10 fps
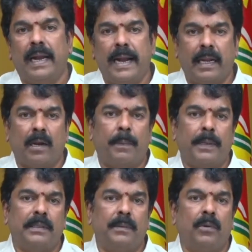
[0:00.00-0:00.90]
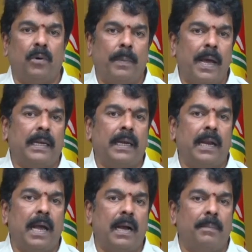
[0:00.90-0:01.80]
లీటర్ పద్దెనిమిది రూపాయలకే
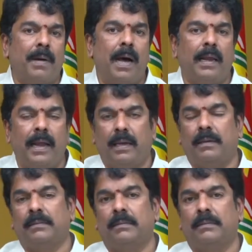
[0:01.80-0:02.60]
నాకు అమ్మాలి